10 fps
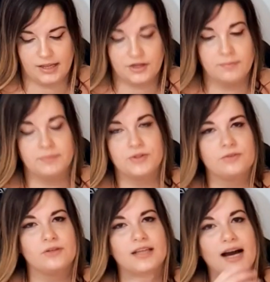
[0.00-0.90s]
tomem
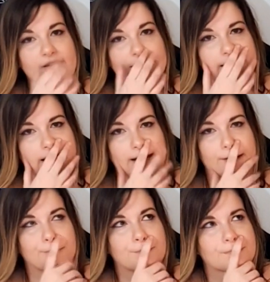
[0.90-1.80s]
muito cuidado,
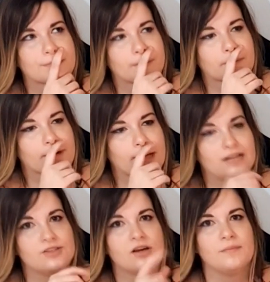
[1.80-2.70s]
galera.
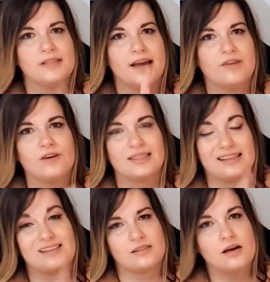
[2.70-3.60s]
Eles só me deram
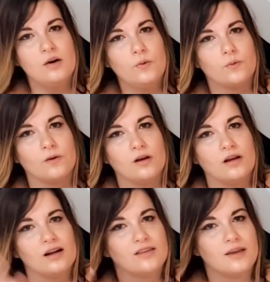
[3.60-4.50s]
atenção
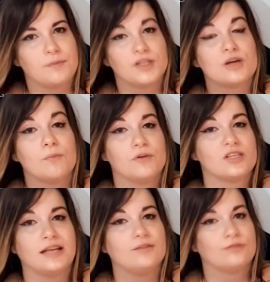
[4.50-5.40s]
depois que eu
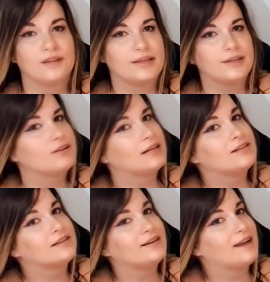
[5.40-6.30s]
postei tudo aquilo na
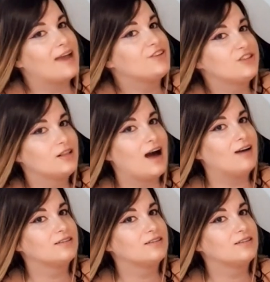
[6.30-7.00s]
internet lá,